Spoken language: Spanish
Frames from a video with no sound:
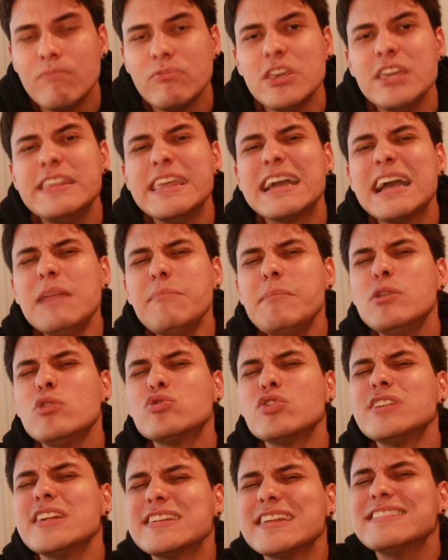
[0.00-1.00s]
Y llega el
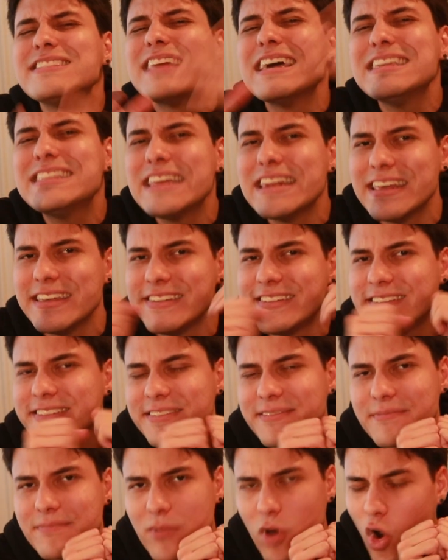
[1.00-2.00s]
minuto
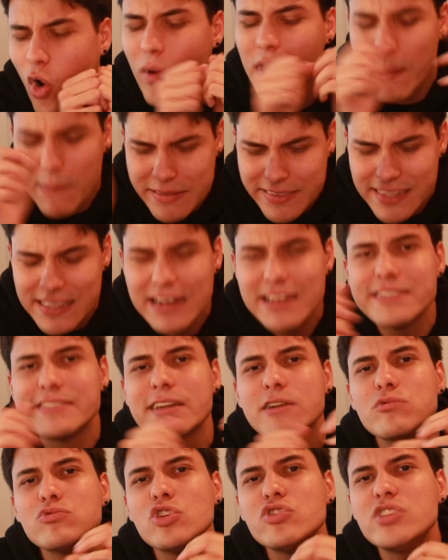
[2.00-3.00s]
63, obviamente ya en el
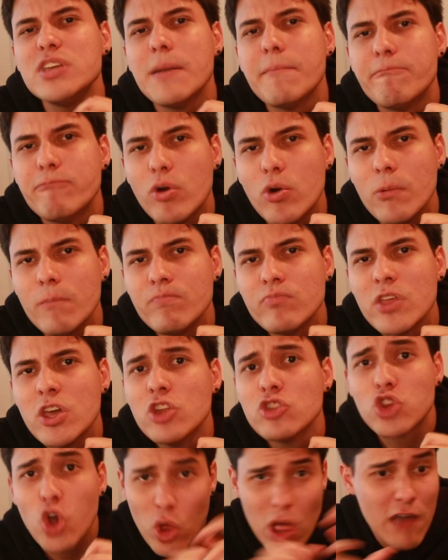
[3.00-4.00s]
segundo tiempo,
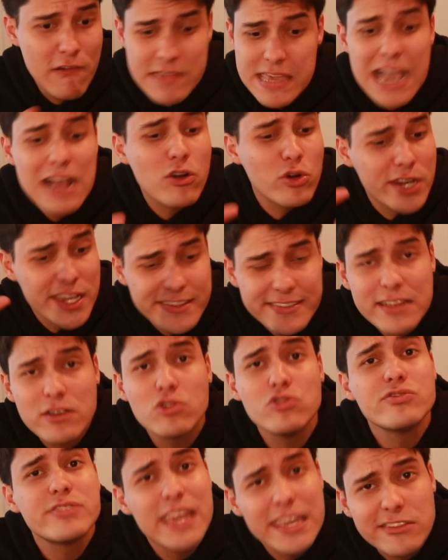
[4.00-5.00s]
todavía con este
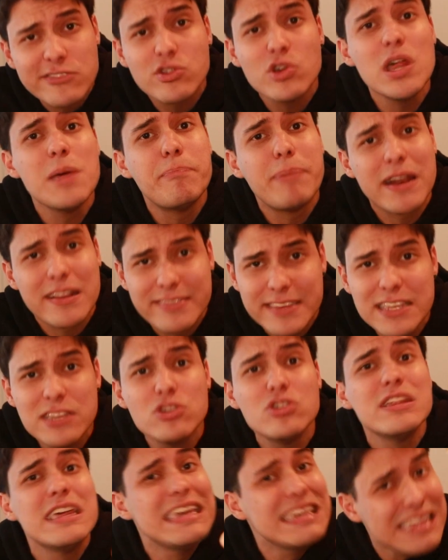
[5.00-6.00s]
contexto de
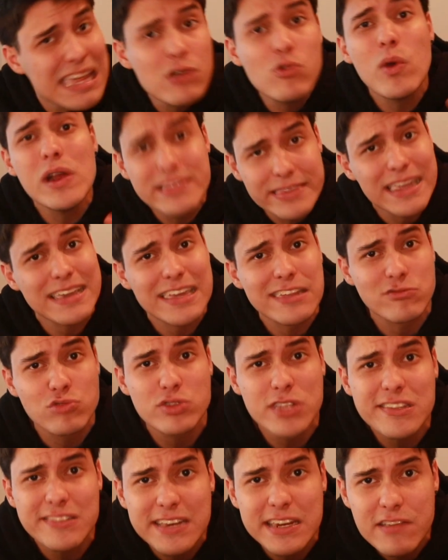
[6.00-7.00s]
partido de ida y vuelta que
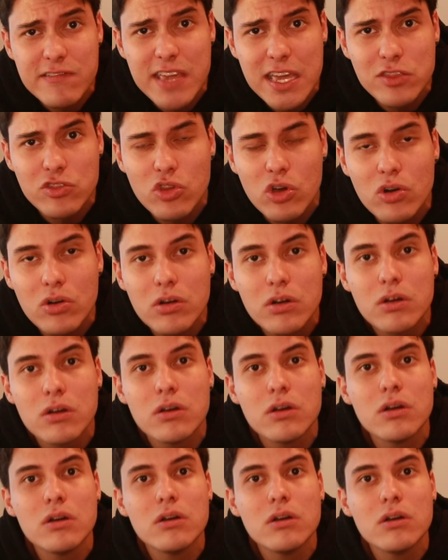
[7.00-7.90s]
estoy describiendo,